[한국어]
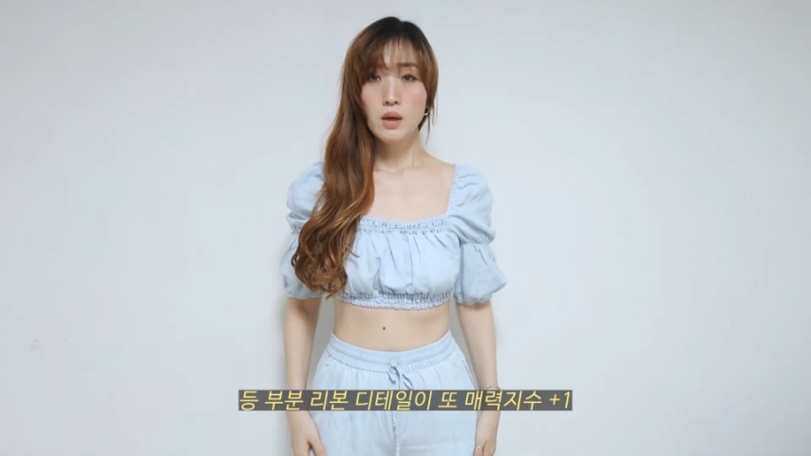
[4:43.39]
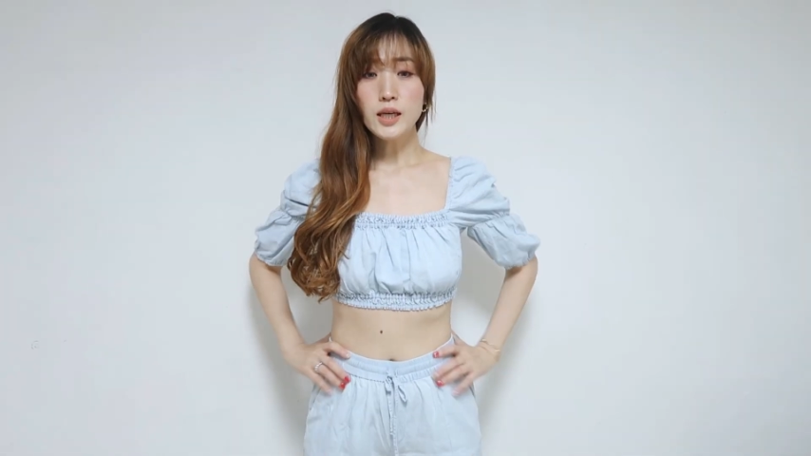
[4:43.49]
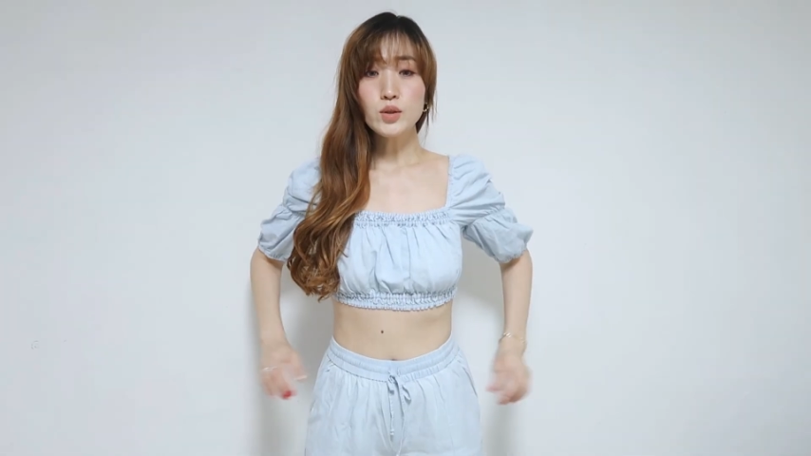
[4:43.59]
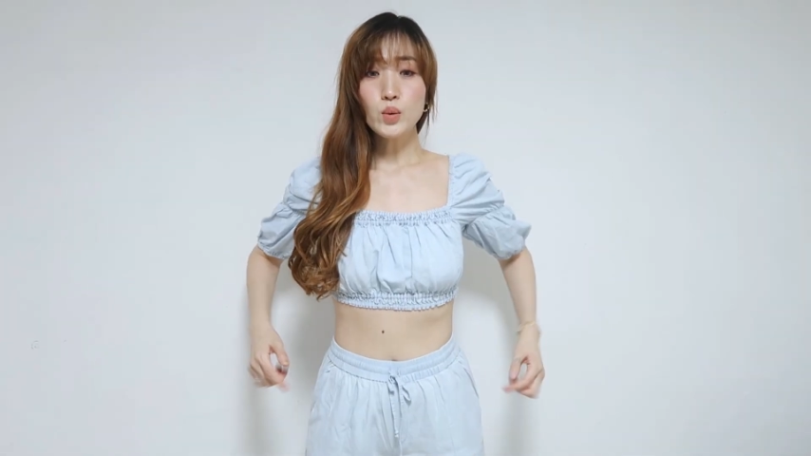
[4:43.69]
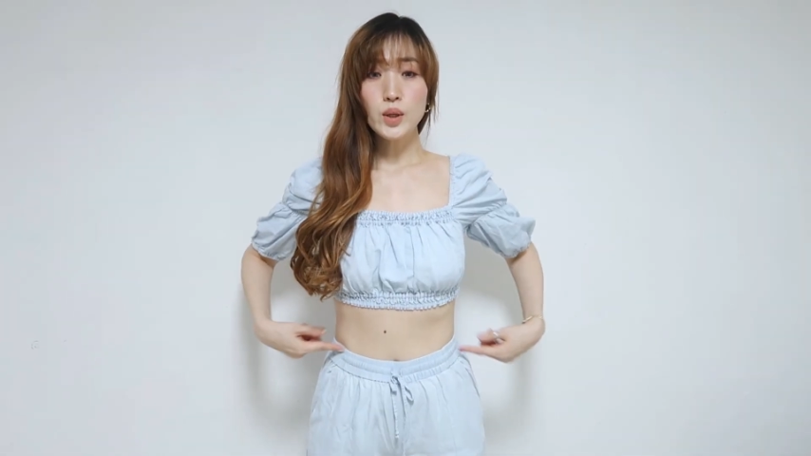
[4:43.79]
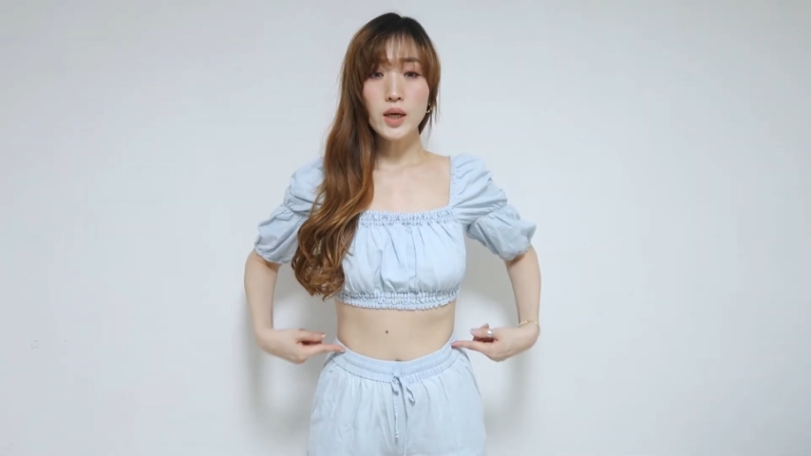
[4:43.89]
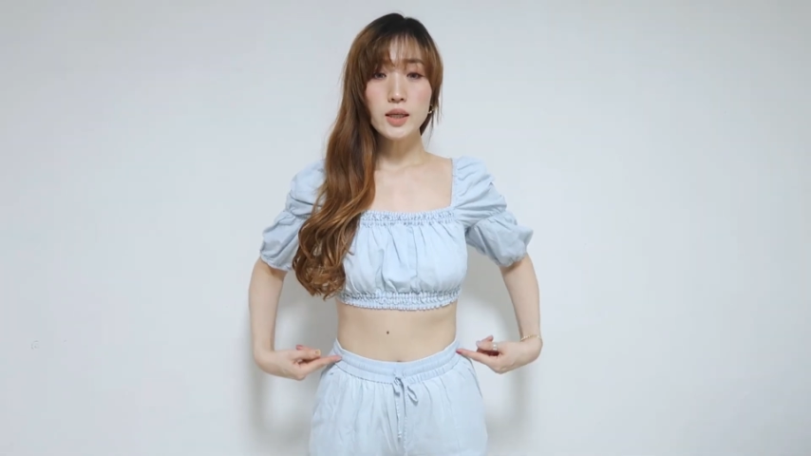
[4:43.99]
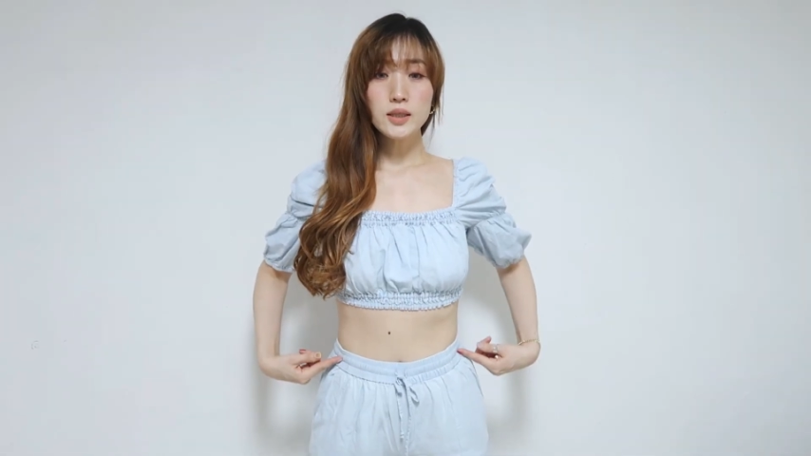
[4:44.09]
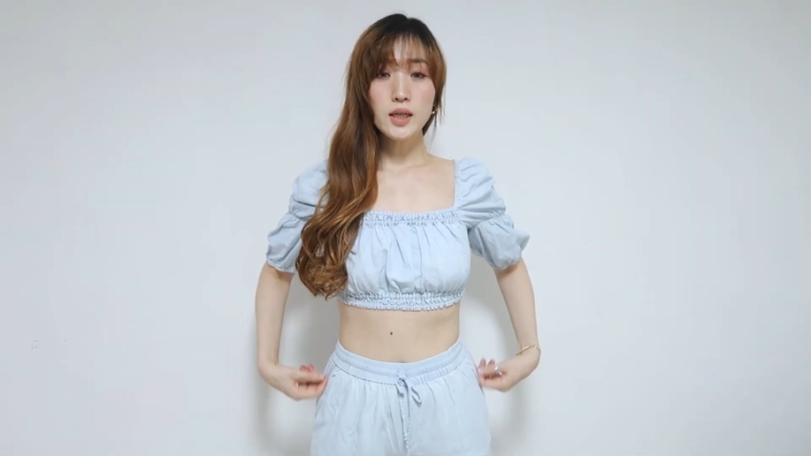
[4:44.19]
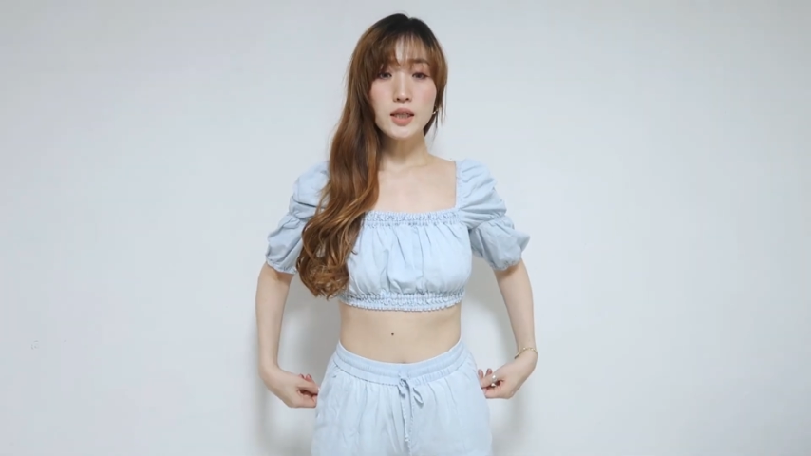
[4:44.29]

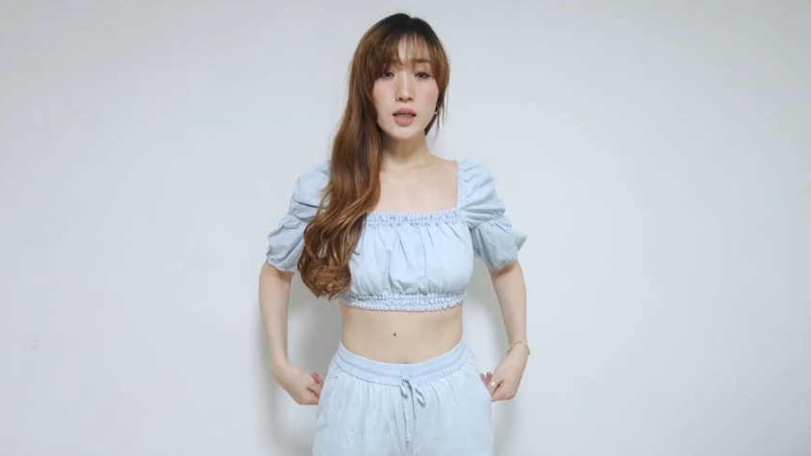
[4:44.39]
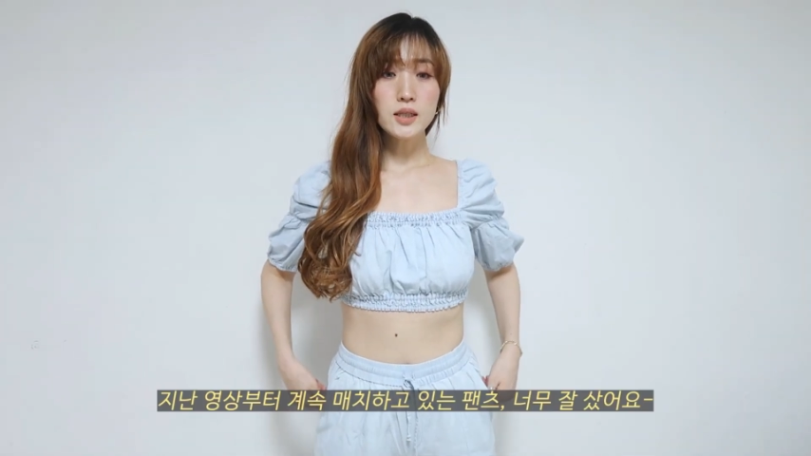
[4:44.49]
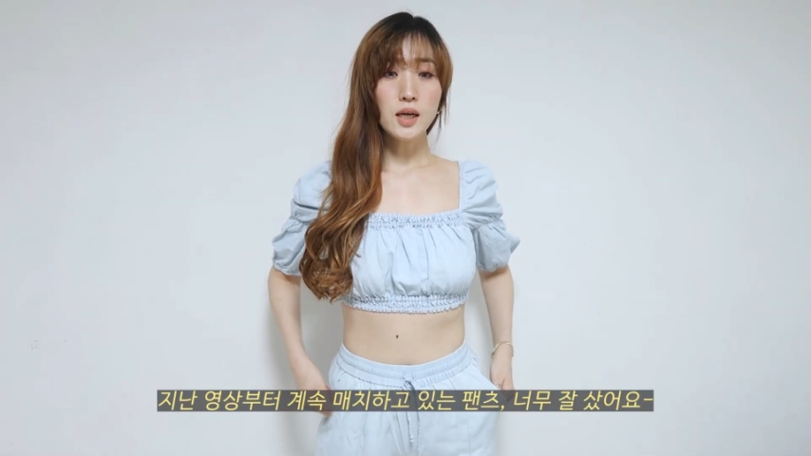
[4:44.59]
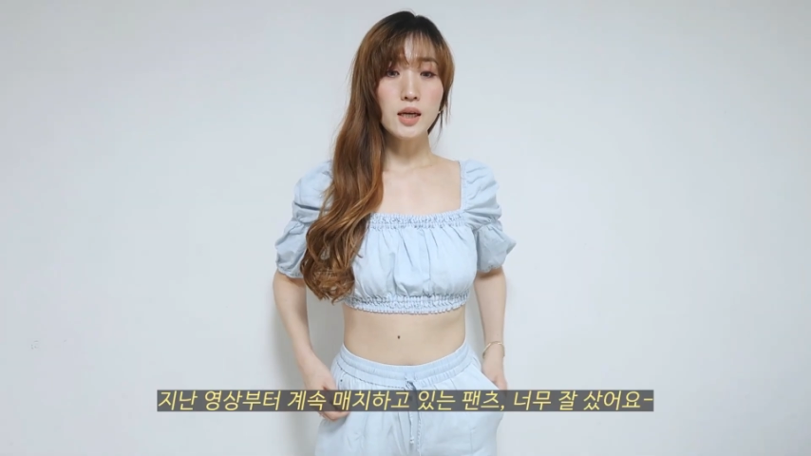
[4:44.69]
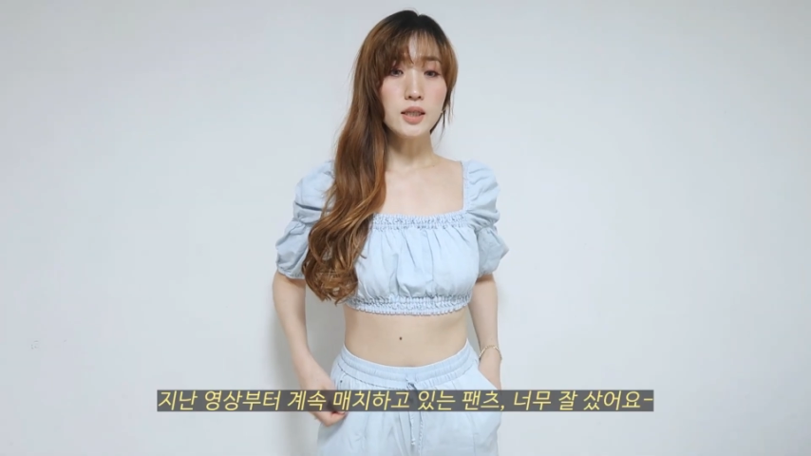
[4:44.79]
예전에 세일 때 산